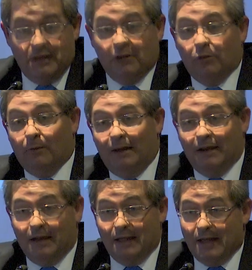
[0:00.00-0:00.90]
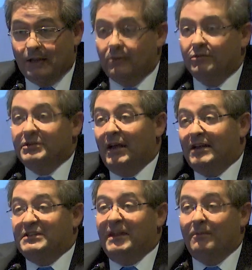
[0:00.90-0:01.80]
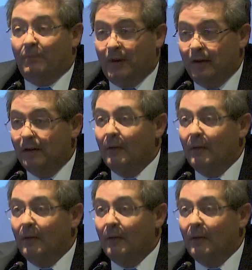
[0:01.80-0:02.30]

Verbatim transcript: y esto va a ir quedando, o sea que siempre